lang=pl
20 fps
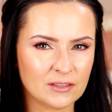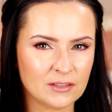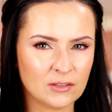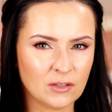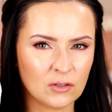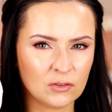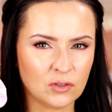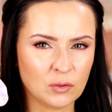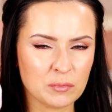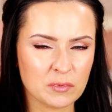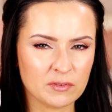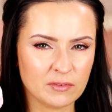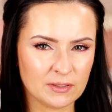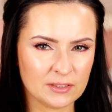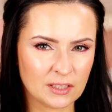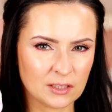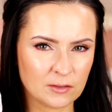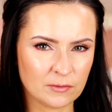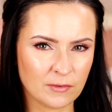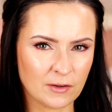do
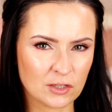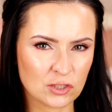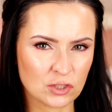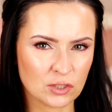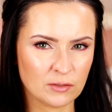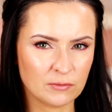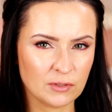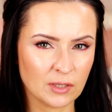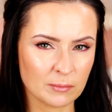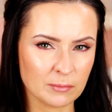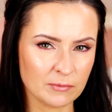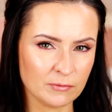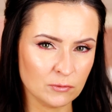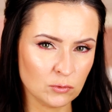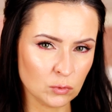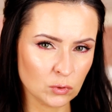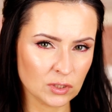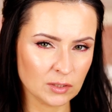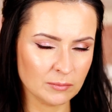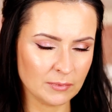domywania twarzy jakby w
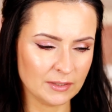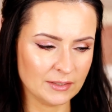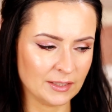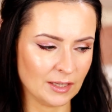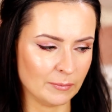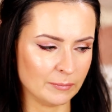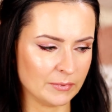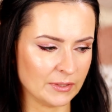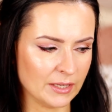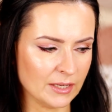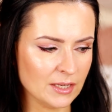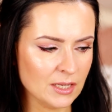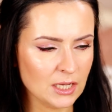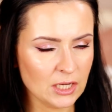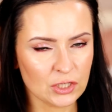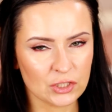drugim etapie,